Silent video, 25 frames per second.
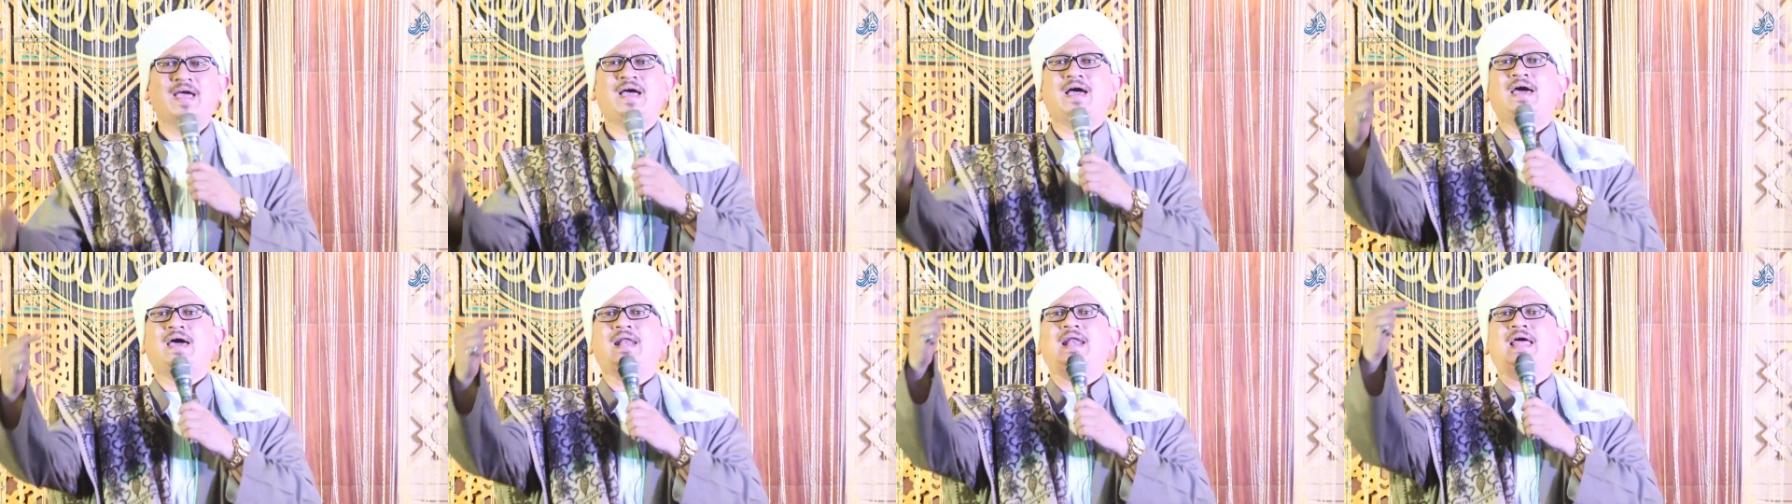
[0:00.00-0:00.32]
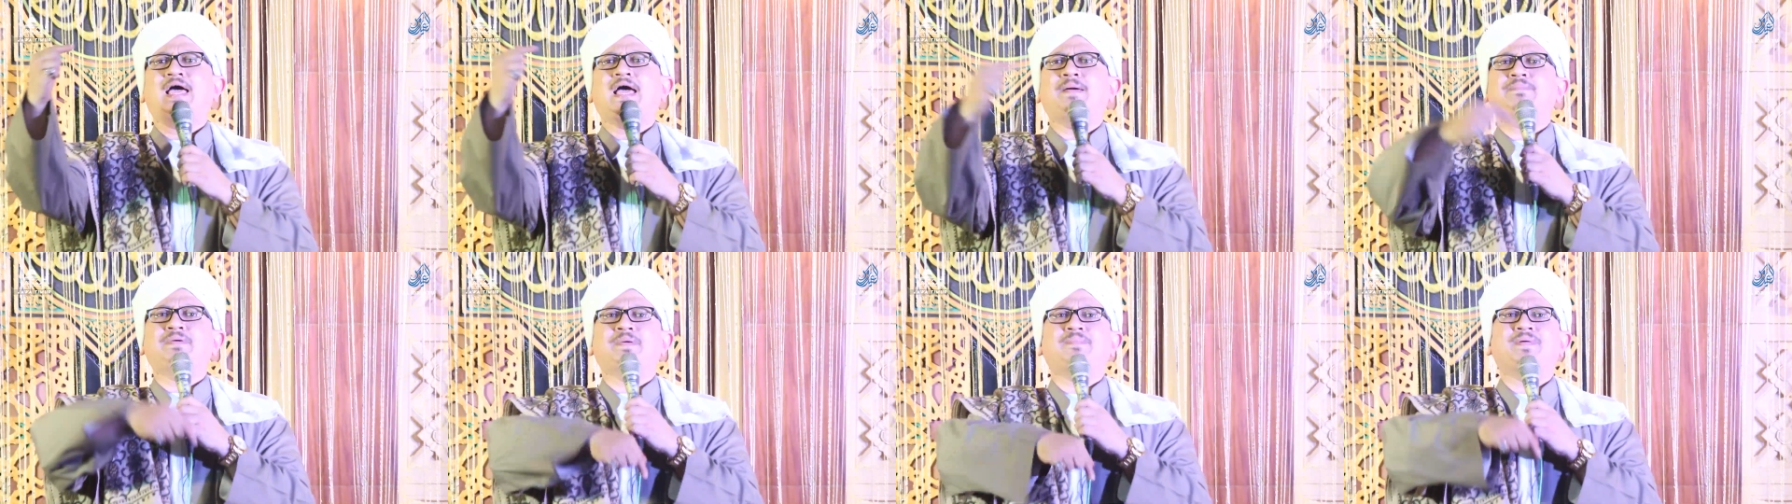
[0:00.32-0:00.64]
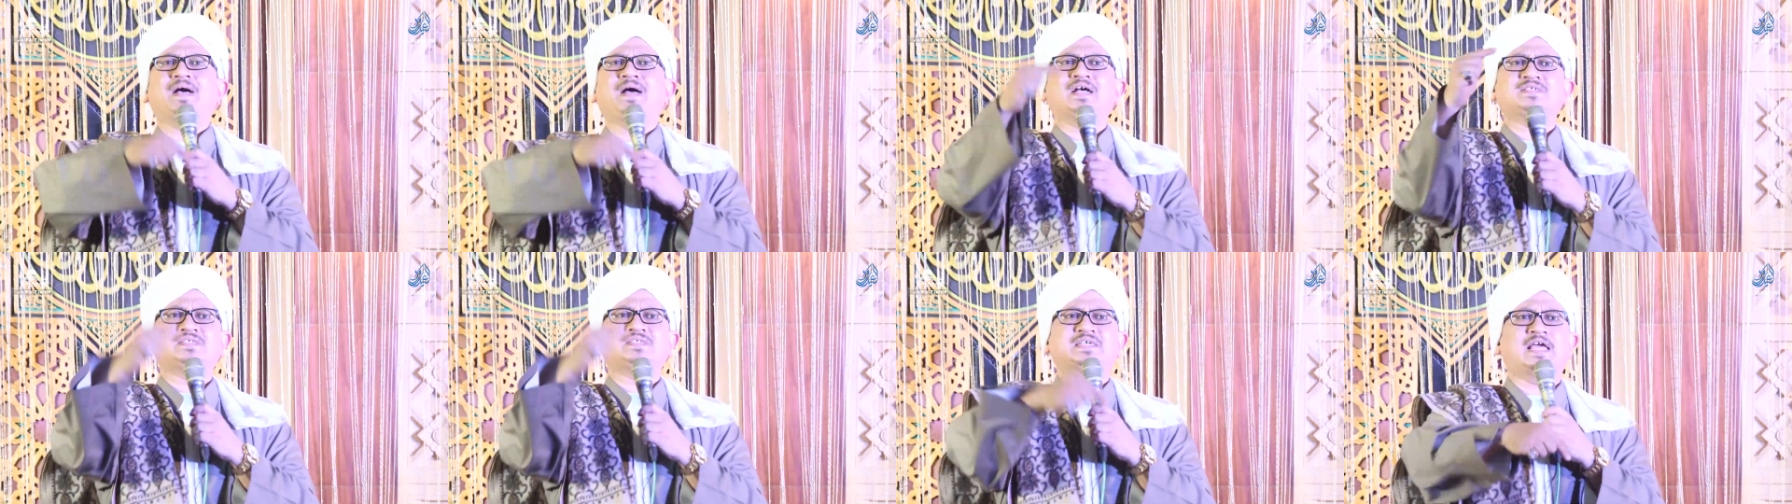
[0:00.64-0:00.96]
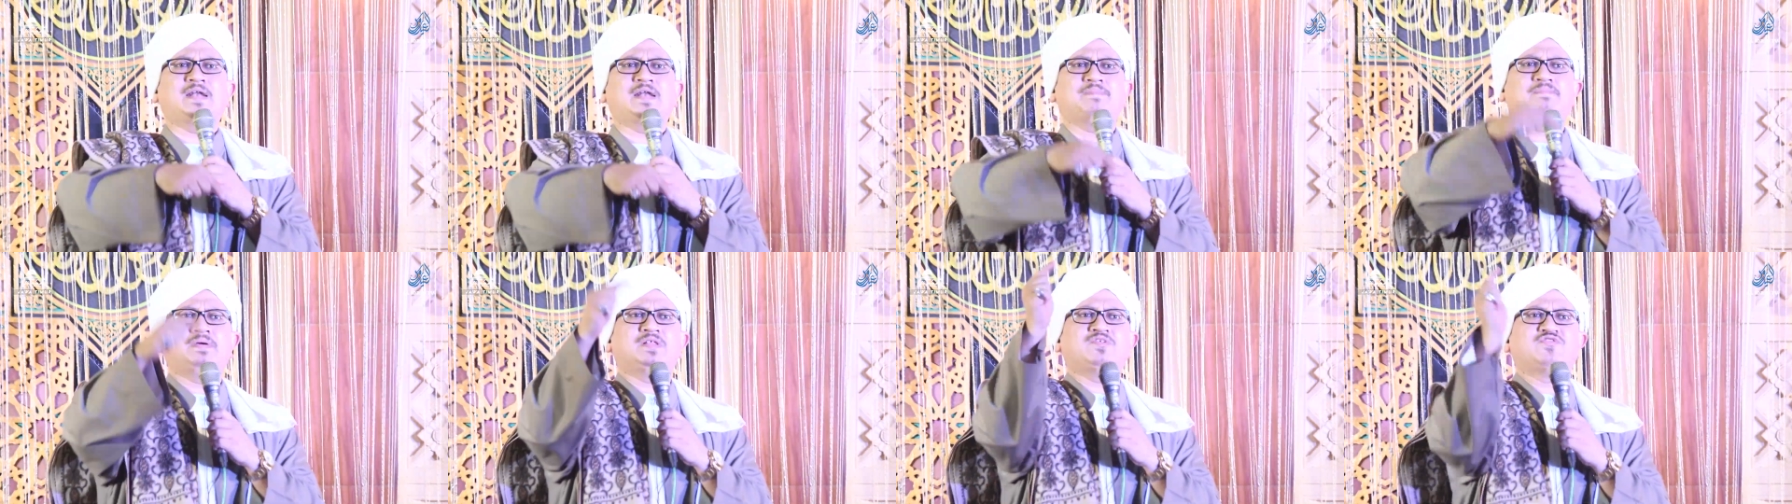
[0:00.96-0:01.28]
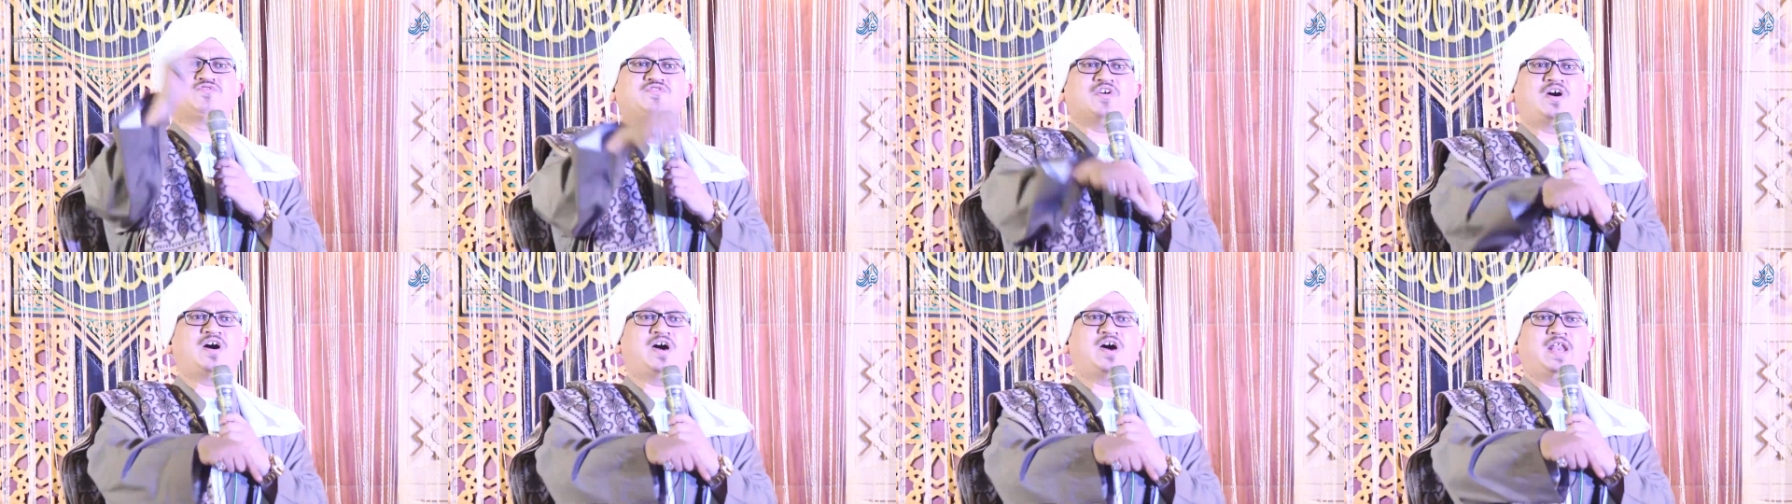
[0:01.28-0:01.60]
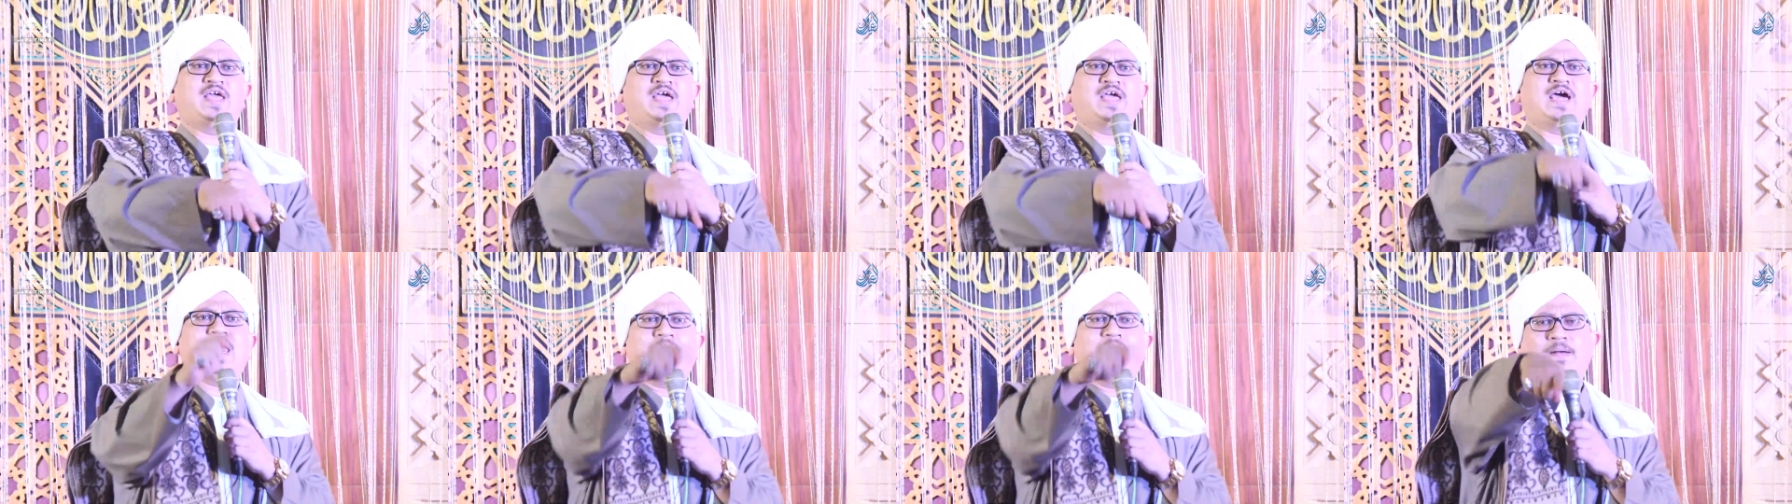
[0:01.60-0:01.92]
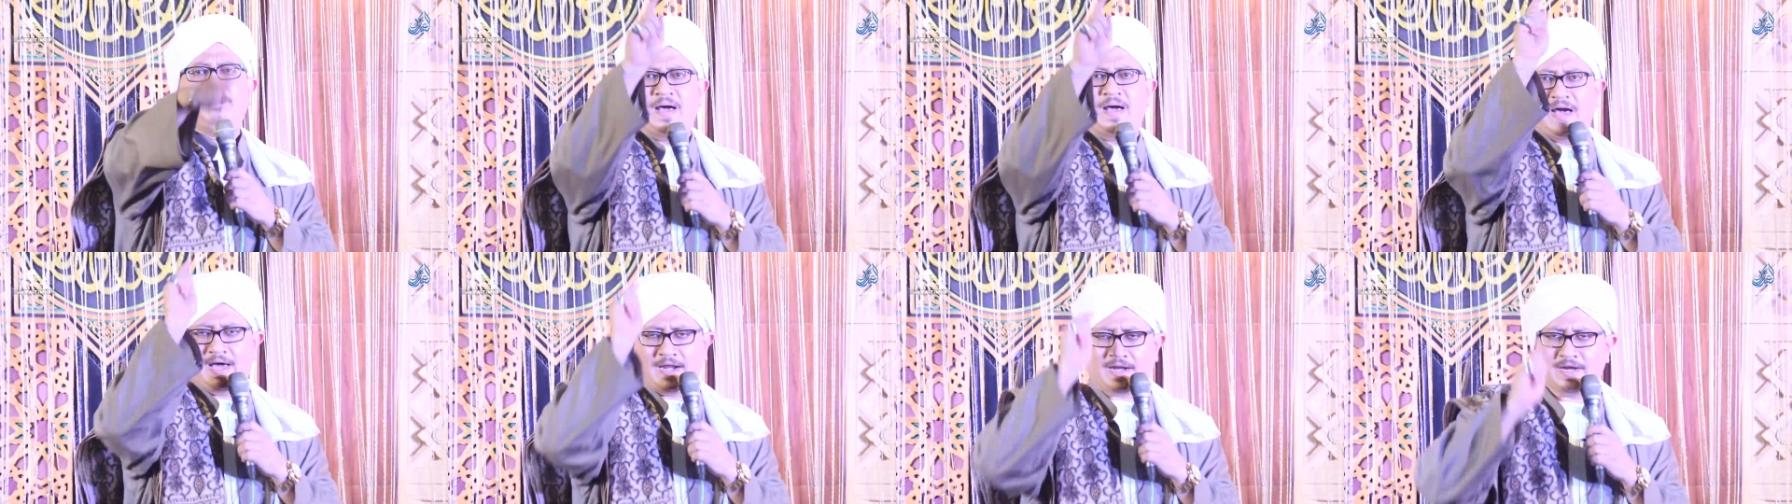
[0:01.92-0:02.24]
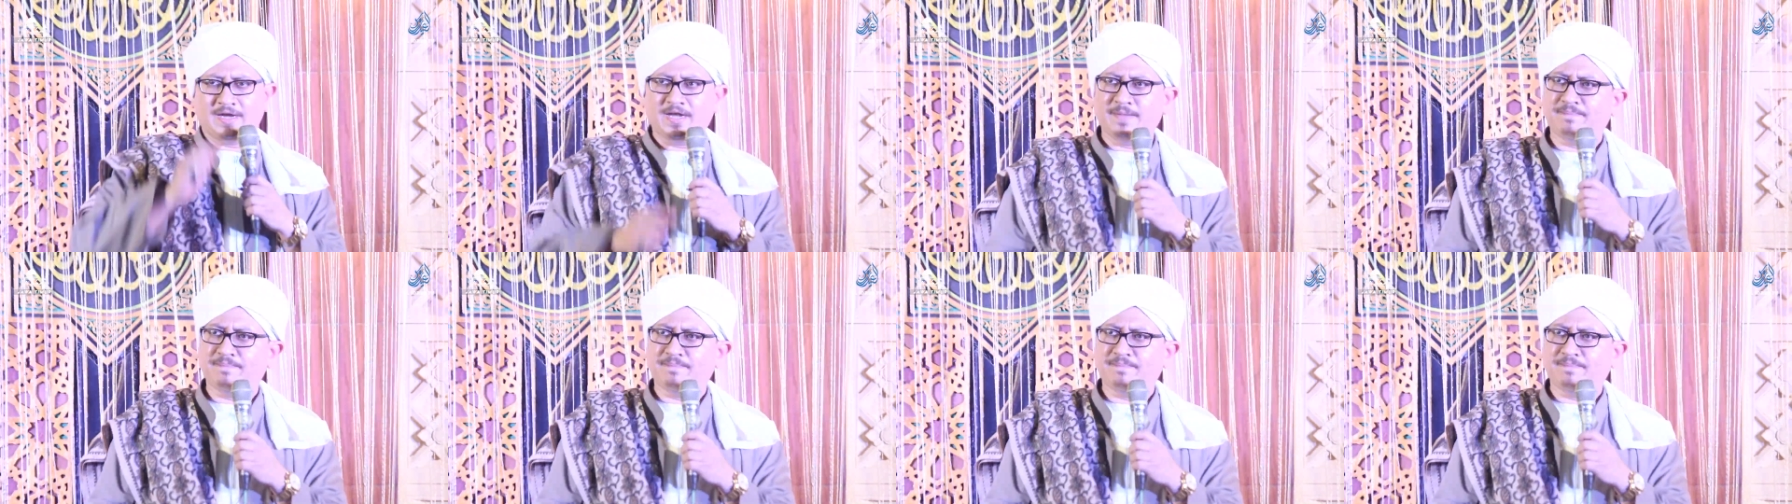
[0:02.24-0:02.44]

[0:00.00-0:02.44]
Al Habib Hasan bin Saleh Al Bahar